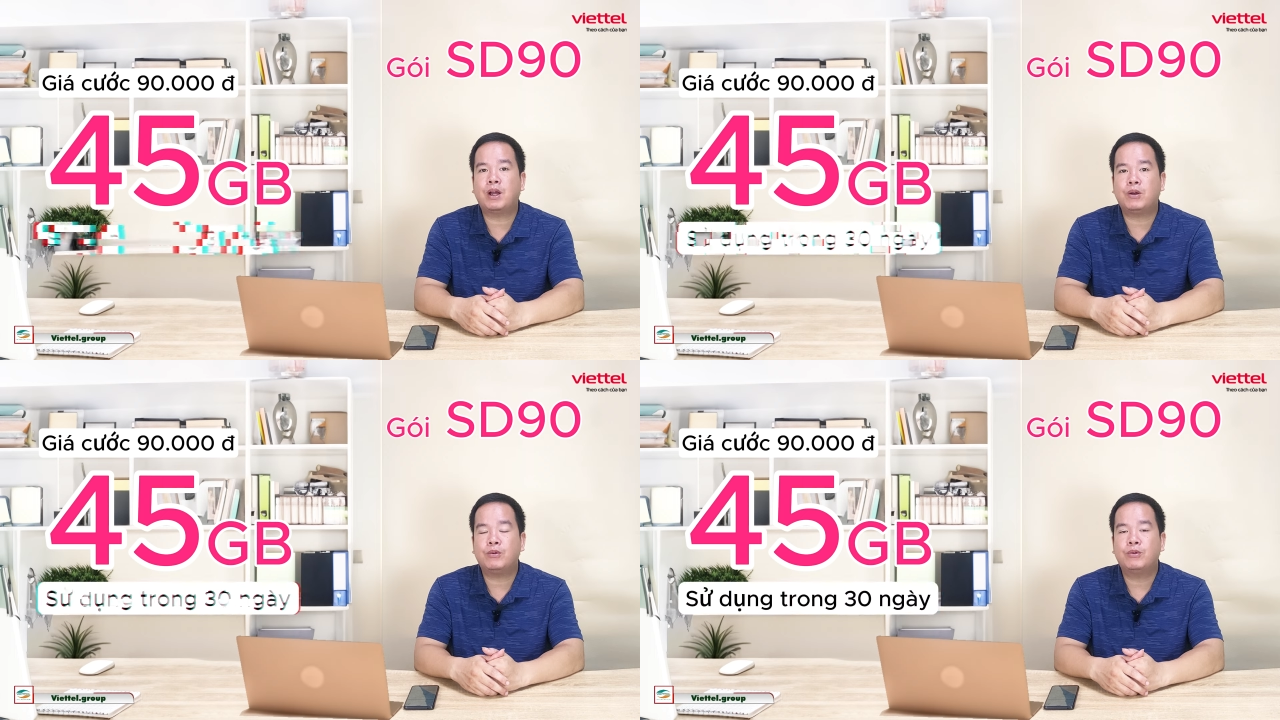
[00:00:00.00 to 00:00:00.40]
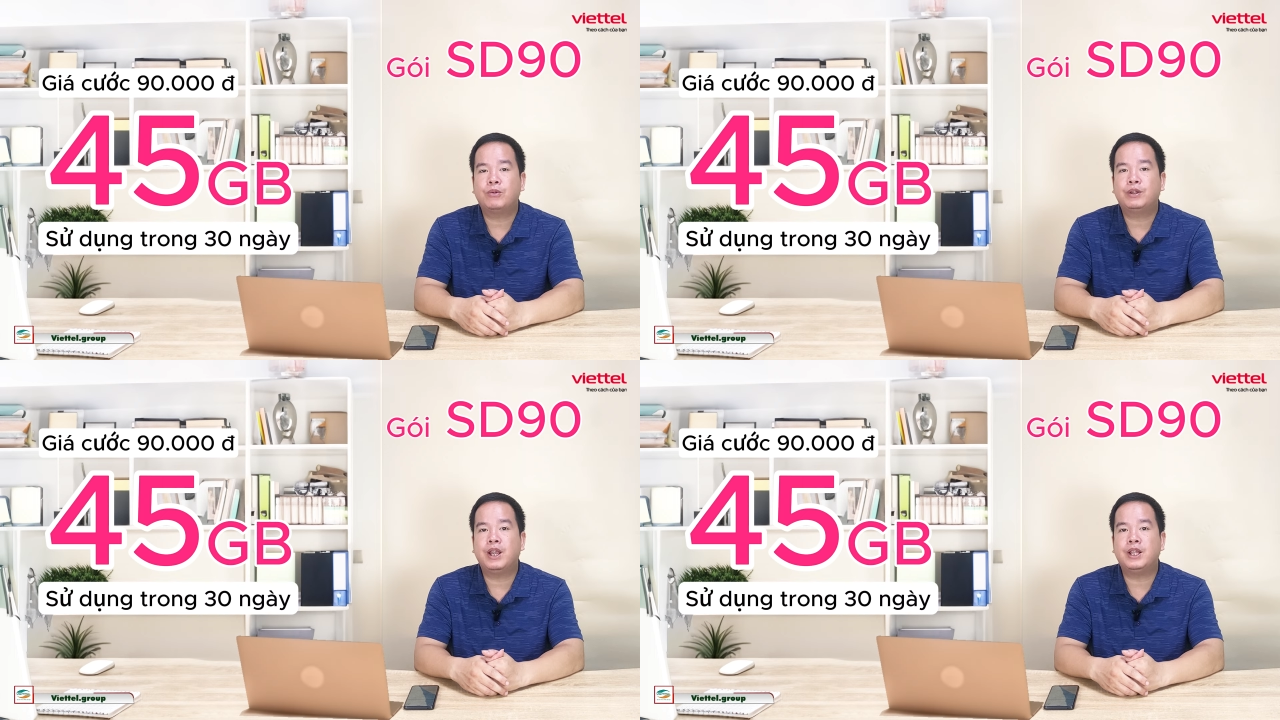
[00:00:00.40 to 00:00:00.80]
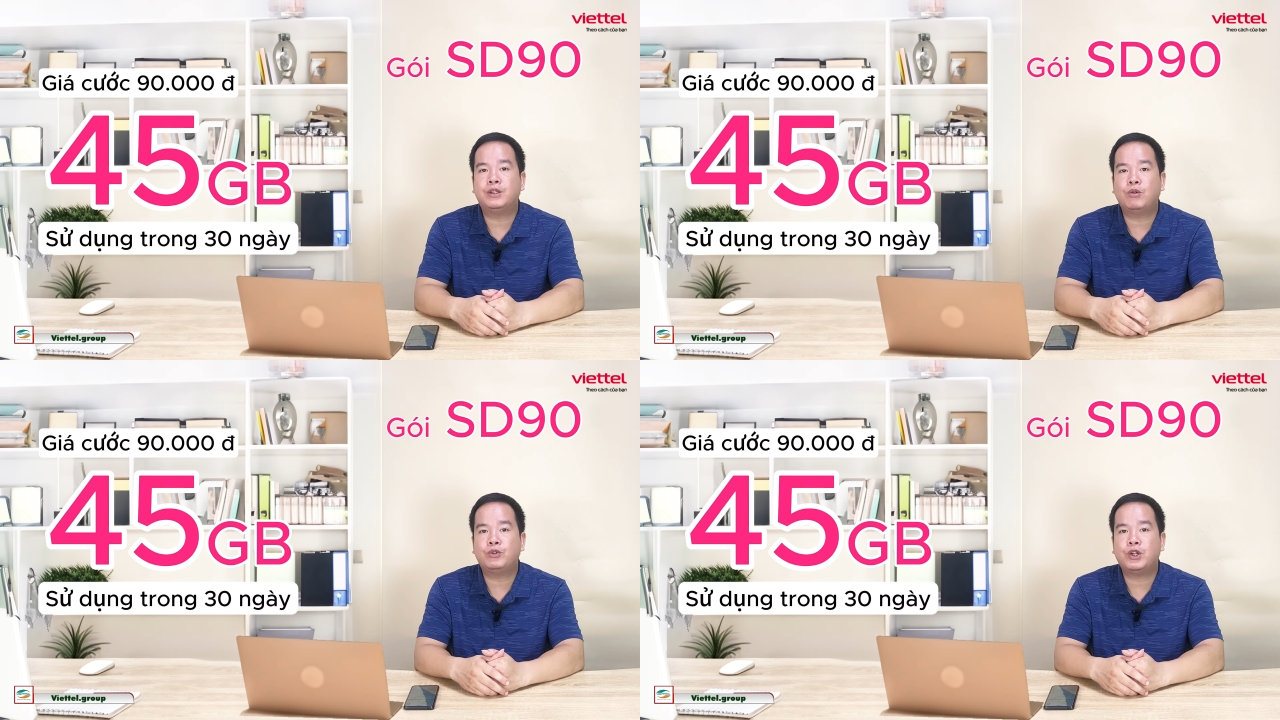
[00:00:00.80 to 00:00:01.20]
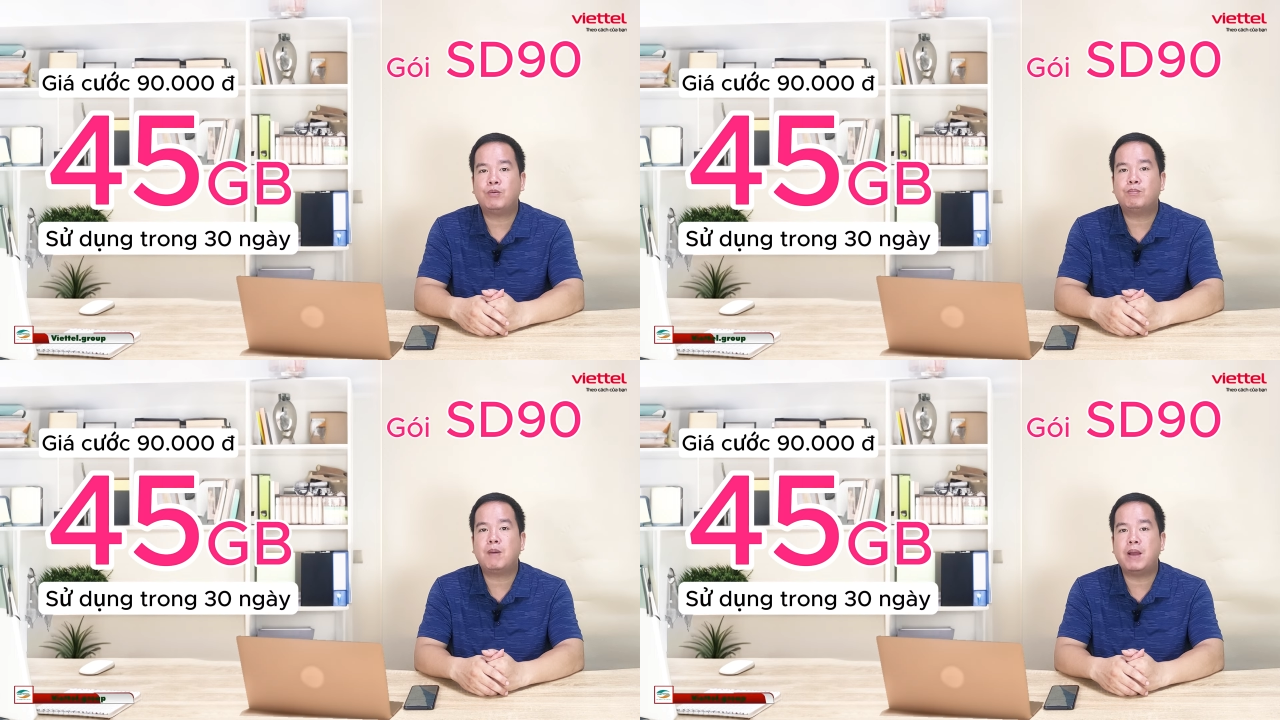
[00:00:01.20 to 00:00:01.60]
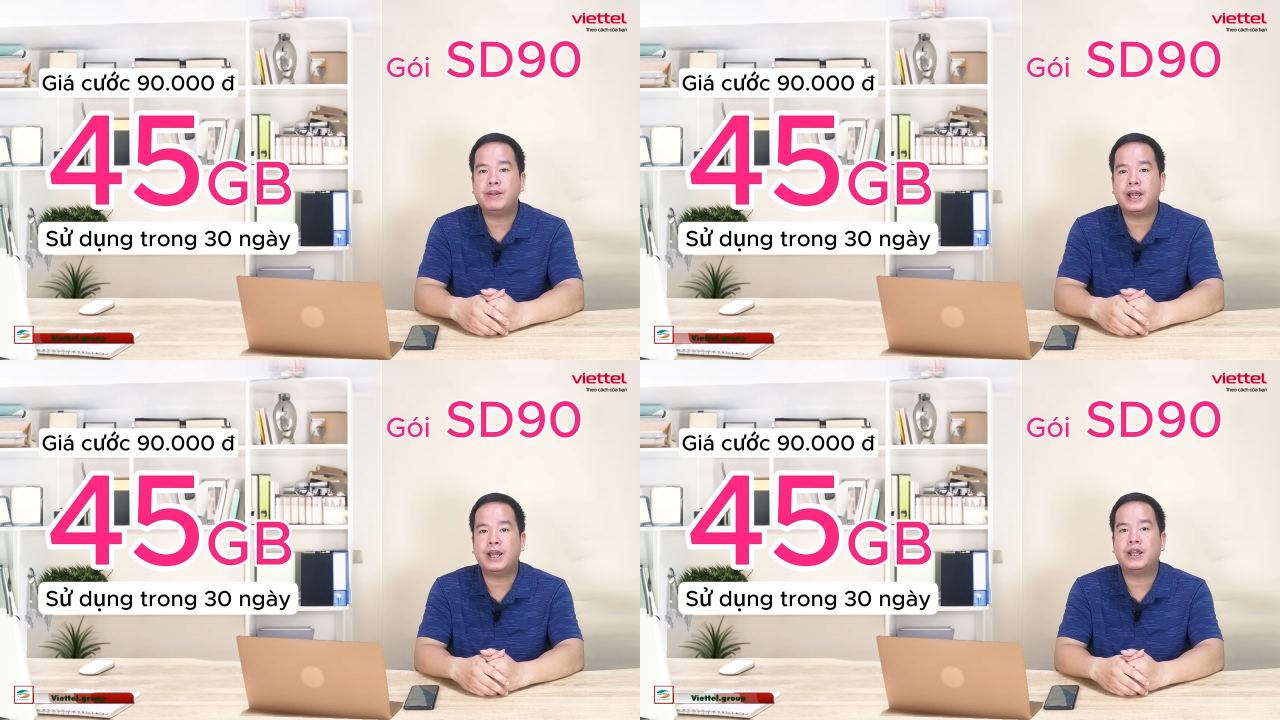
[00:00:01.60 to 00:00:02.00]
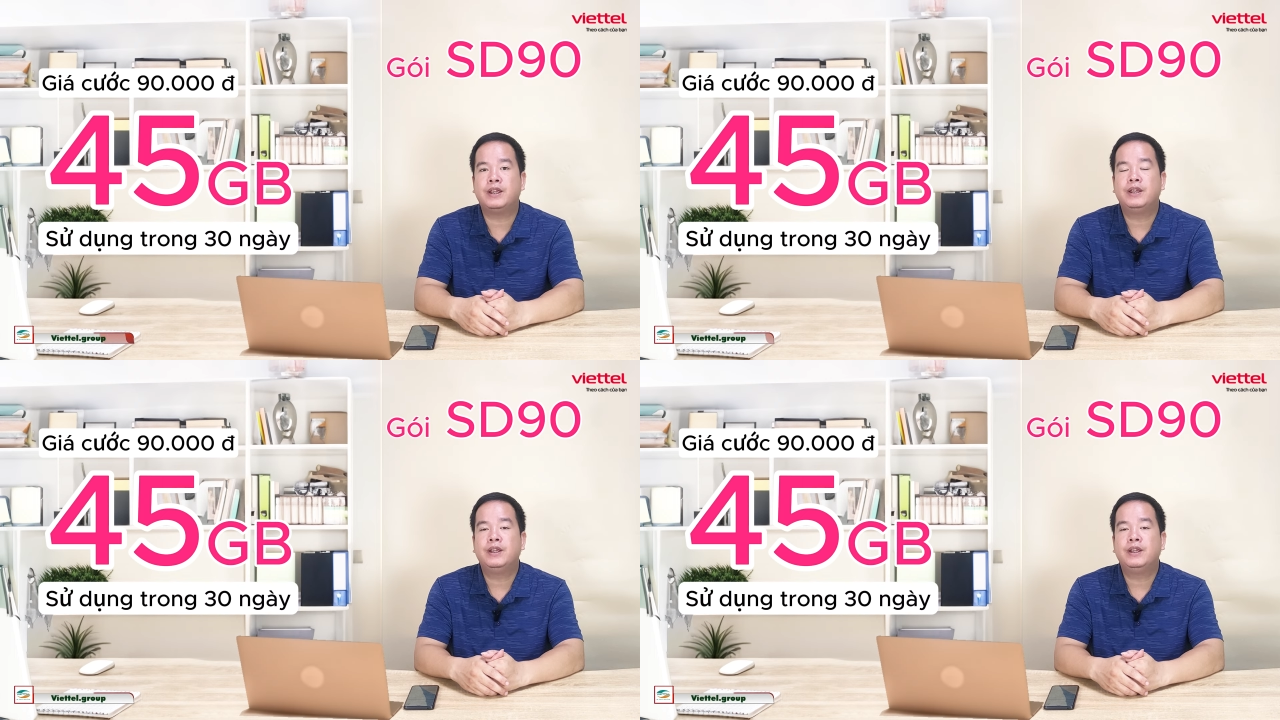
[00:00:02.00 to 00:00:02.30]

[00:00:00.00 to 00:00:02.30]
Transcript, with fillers: cao để sử dụng trong 30 ngày.